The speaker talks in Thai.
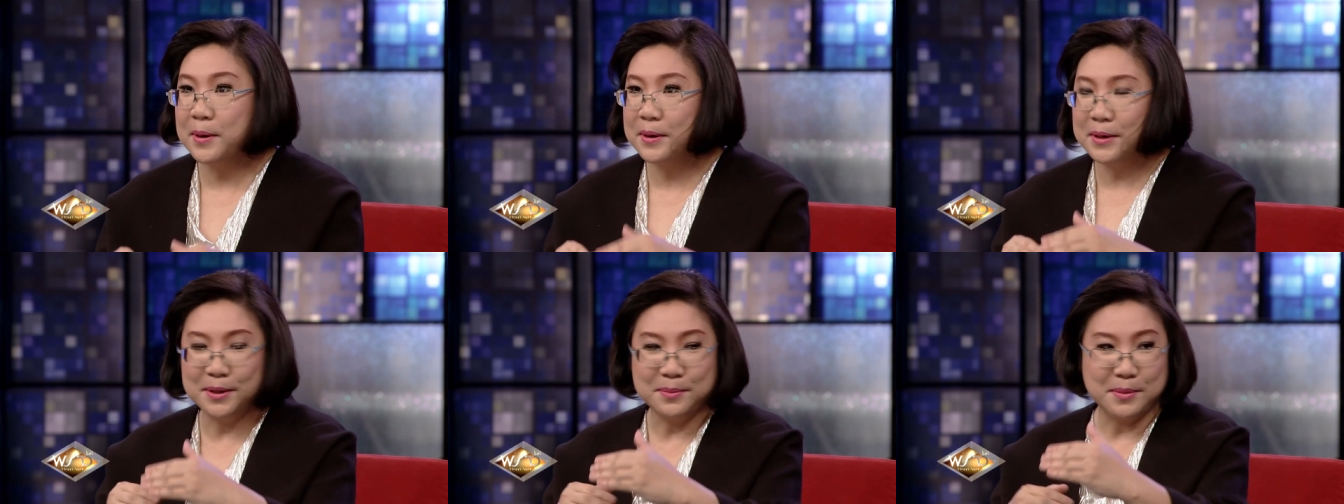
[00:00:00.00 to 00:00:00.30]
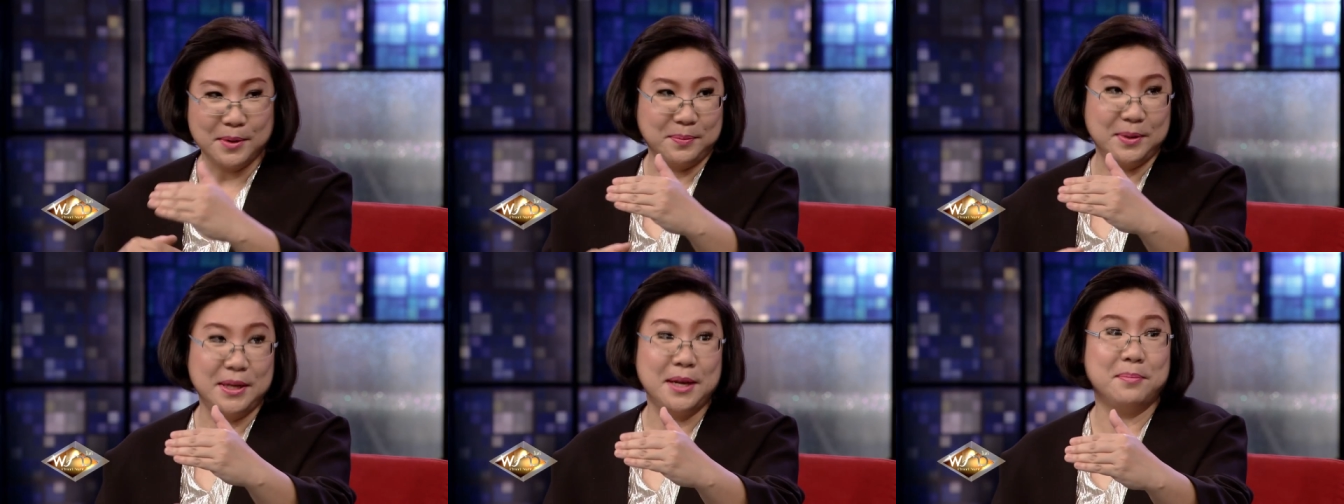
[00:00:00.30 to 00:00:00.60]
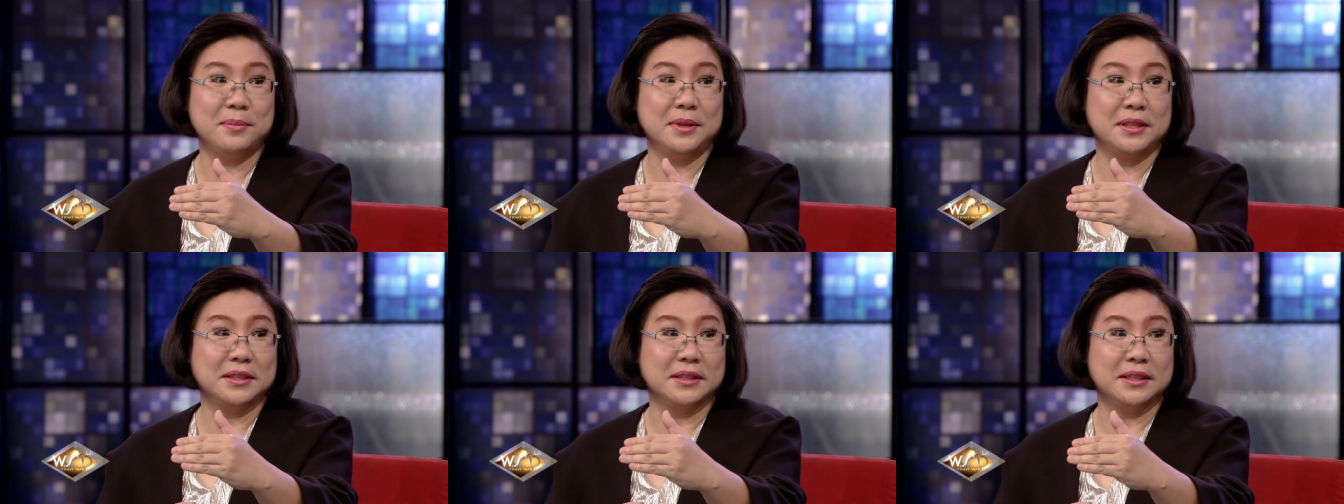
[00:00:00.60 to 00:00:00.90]
ขึ้นมาเพียบ
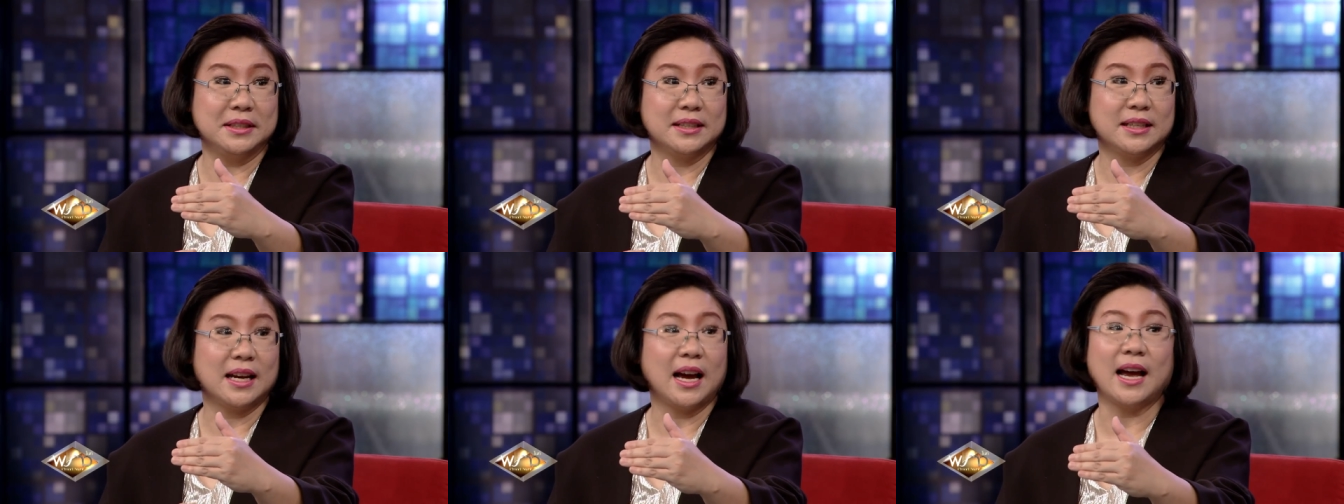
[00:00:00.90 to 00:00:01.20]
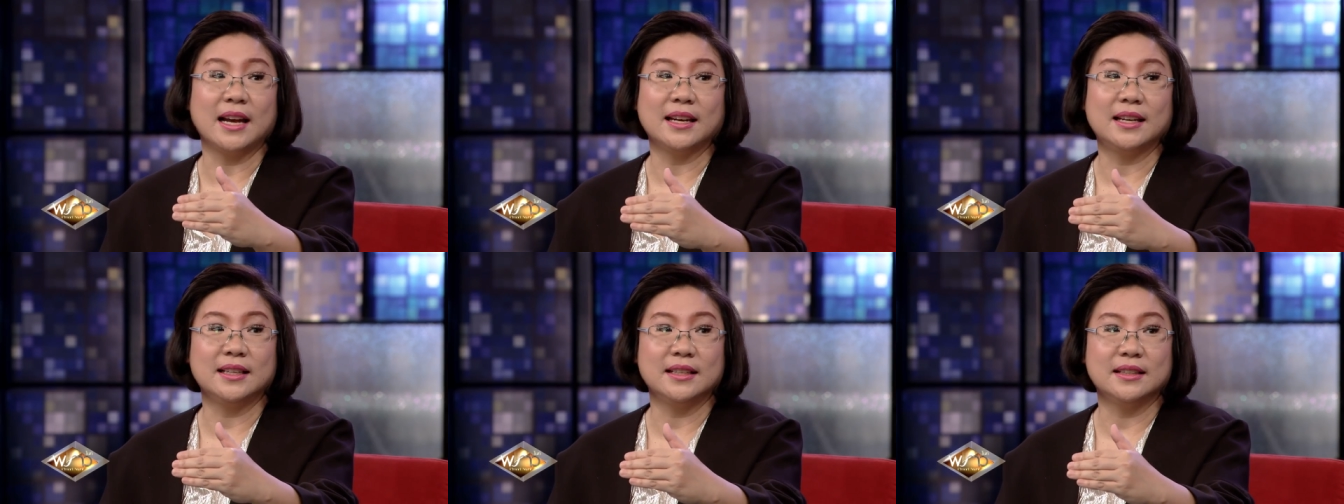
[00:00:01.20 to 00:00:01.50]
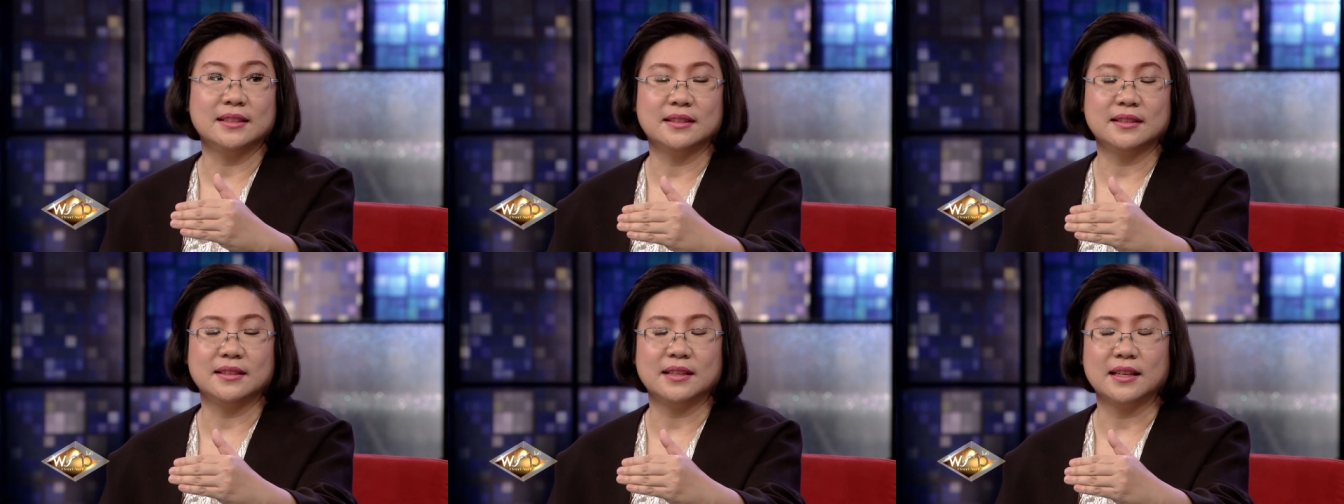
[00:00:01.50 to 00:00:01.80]
เลยขายในอิ
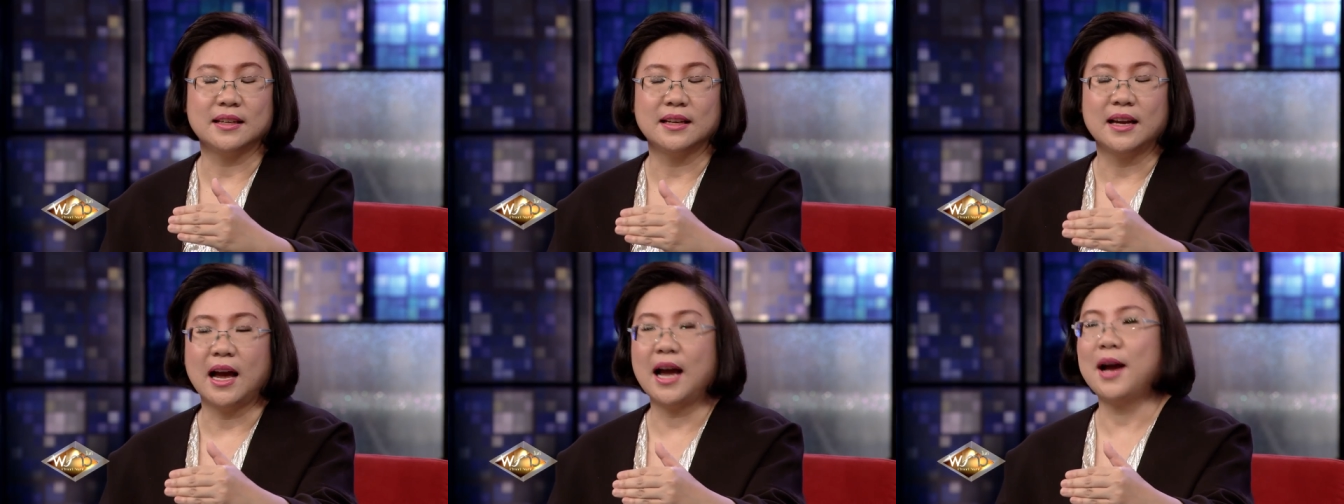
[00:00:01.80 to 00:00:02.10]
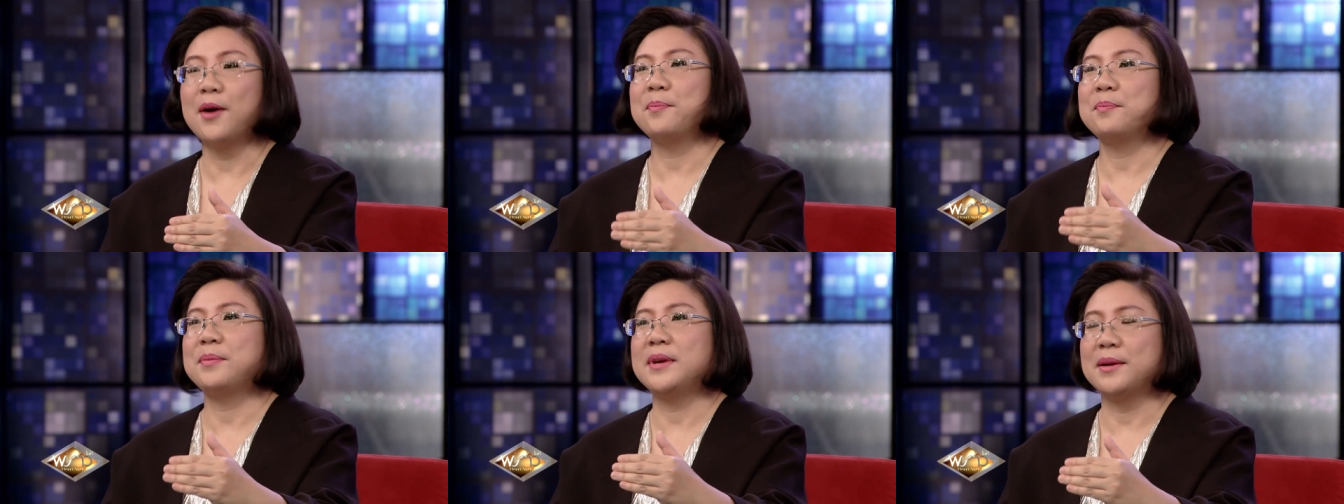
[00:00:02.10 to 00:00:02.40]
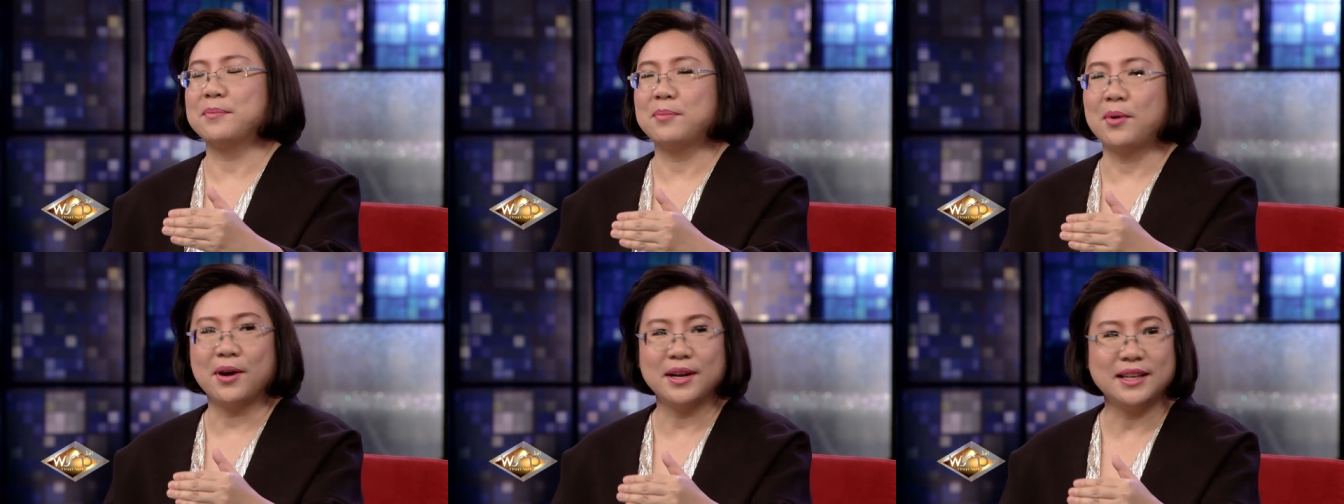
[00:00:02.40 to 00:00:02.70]
นเทอร์เน็ตอ้าวเปลี่ย
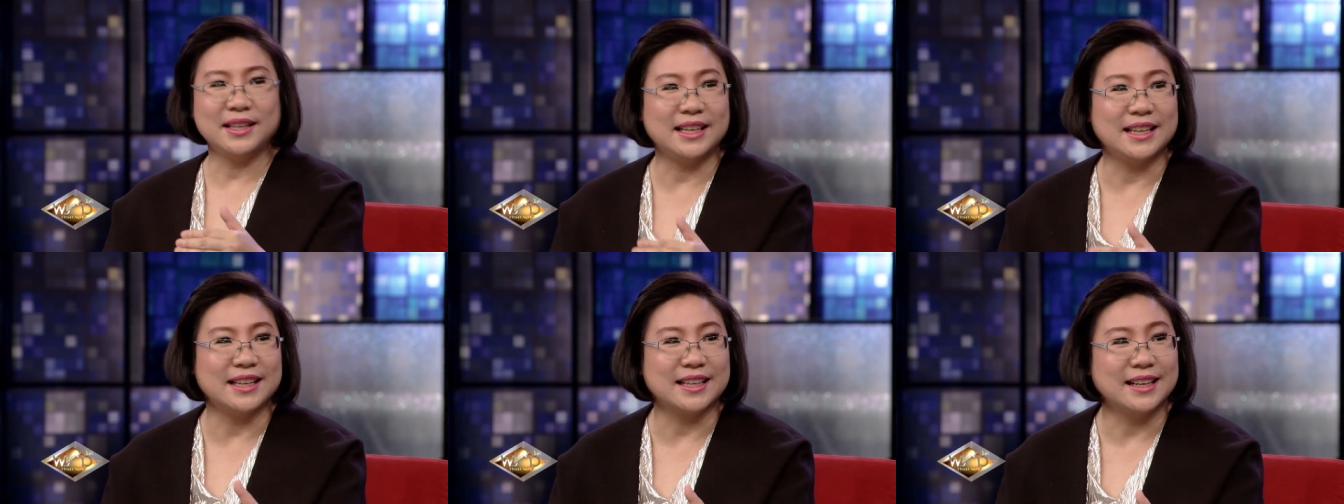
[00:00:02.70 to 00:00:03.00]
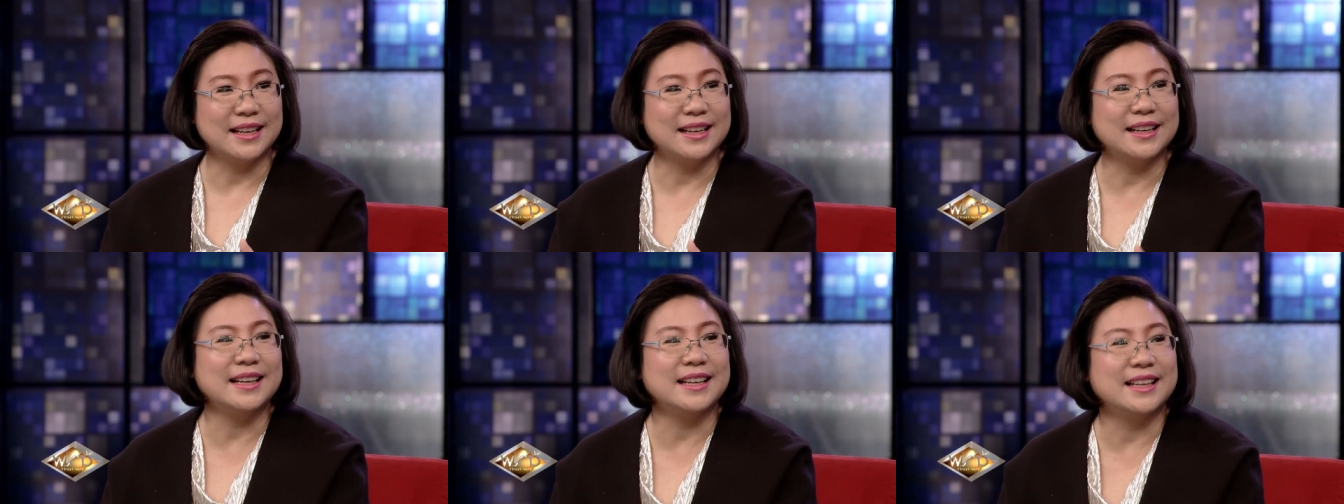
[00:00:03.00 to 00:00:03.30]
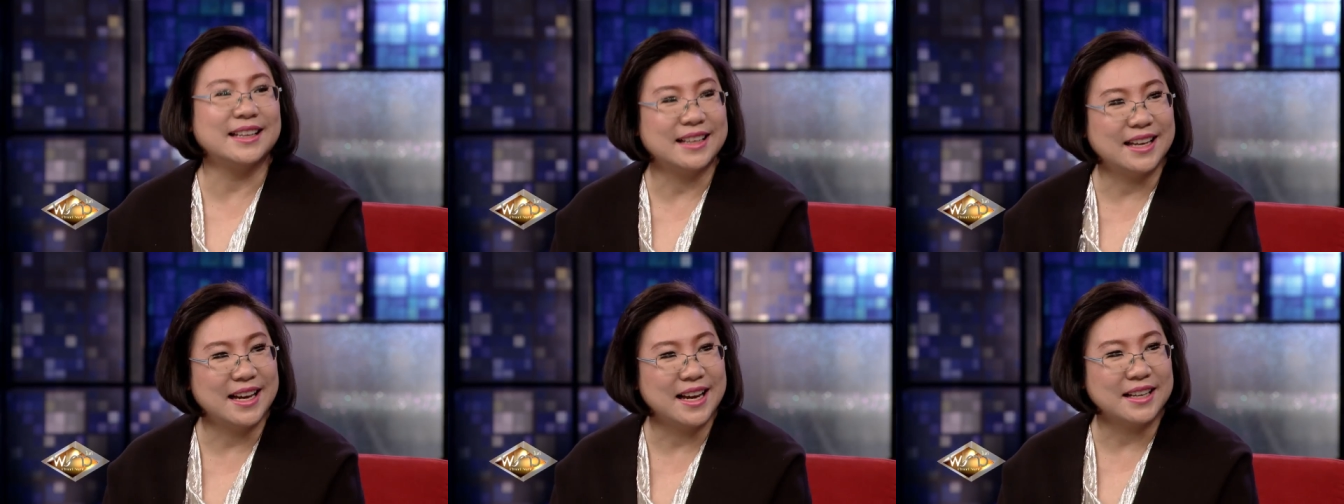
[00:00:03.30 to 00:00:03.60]
นพอดอีกอะไรอ
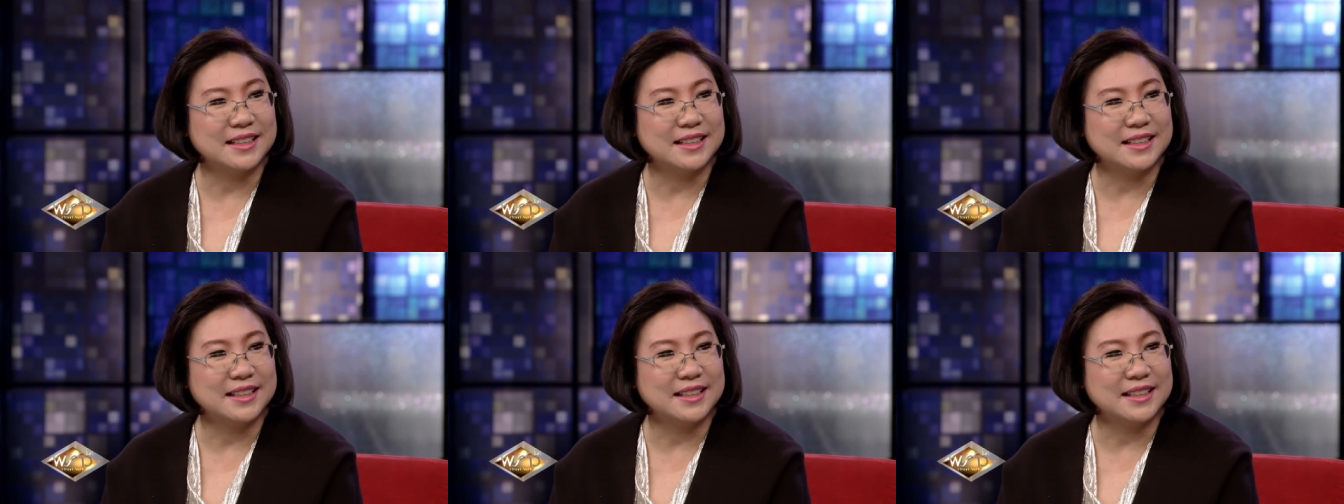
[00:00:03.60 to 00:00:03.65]
ย่างเงี้ย